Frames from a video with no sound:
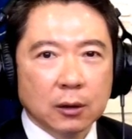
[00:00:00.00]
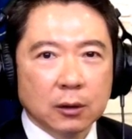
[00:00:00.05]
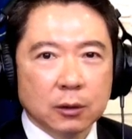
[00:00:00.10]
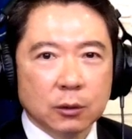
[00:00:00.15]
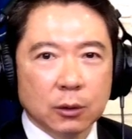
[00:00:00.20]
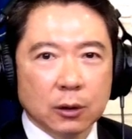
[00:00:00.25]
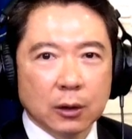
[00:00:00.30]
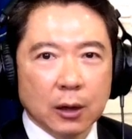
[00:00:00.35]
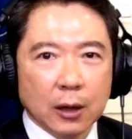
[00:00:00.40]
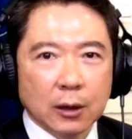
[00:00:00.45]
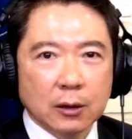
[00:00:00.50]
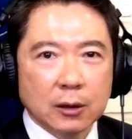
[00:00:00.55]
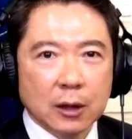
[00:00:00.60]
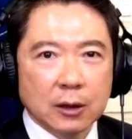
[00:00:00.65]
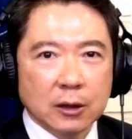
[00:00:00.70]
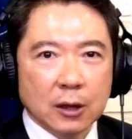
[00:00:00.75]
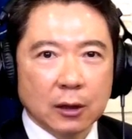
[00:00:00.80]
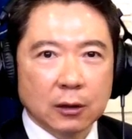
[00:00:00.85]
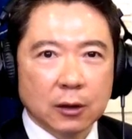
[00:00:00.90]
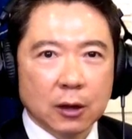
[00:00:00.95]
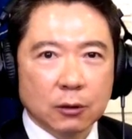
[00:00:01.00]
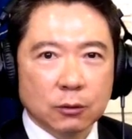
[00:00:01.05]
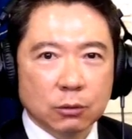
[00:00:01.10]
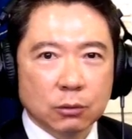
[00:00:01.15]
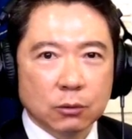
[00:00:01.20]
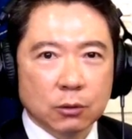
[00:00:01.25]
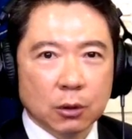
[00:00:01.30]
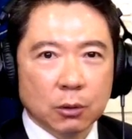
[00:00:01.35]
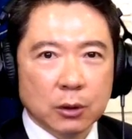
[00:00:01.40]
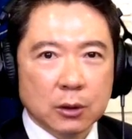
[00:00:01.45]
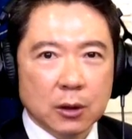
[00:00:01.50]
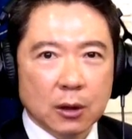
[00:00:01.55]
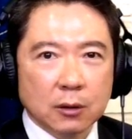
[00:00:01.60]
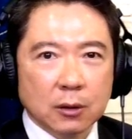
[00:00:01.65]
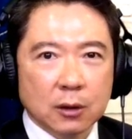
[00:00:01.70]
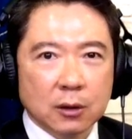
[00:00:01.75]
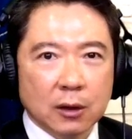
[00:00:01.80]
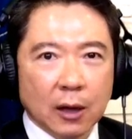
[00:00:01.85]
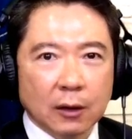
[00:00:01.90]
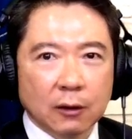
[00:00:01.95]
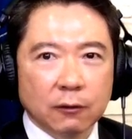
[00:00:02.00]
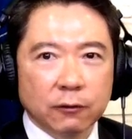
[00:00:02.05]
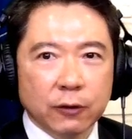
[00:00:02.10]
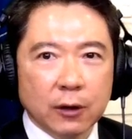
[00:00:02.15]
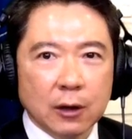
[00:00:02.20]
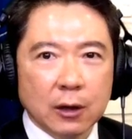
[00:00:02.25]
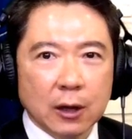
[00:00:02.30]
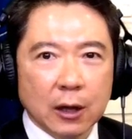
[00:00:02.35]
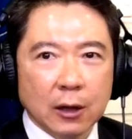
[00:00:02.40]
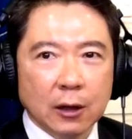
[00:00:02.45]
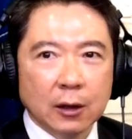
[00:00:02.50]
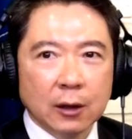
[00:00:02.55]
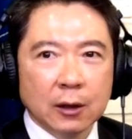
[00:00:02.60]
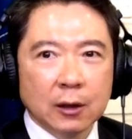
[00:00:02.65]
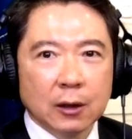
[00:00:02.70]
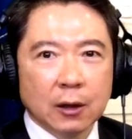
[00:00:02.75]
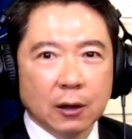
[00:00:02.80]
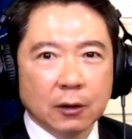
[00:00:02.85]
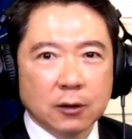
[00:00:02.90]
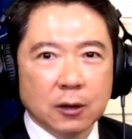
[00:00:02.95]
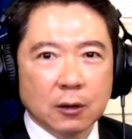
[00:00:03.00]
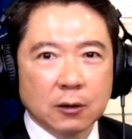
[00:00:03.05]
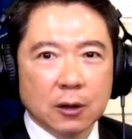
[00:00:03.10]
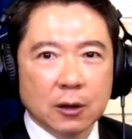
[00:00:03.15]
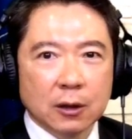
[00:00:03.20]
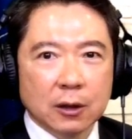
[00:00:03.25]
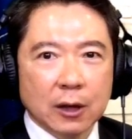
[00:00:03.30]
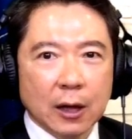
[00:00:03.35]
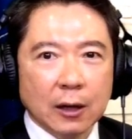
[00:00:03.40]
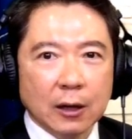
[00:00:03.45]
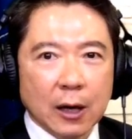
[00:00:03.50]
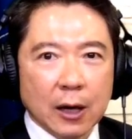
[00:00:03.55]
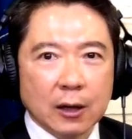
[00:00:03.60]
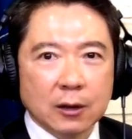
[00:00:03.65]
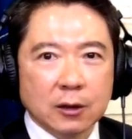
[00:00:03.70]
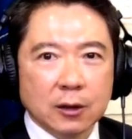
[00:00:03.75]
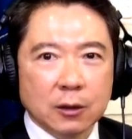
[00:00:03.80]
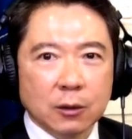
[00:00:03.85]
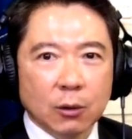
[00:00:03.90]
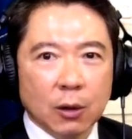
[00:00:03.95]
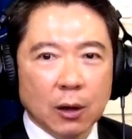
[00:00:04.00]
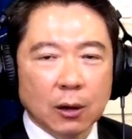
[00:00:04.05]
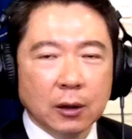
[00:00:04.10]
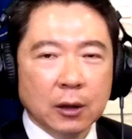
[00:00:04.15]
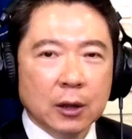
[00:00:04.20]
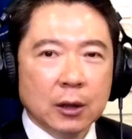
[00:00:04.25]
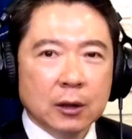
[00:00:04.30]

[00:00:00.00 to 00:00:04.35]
因为他一再强调初选会造成党的分裂，哦，造成很尴尬的情况。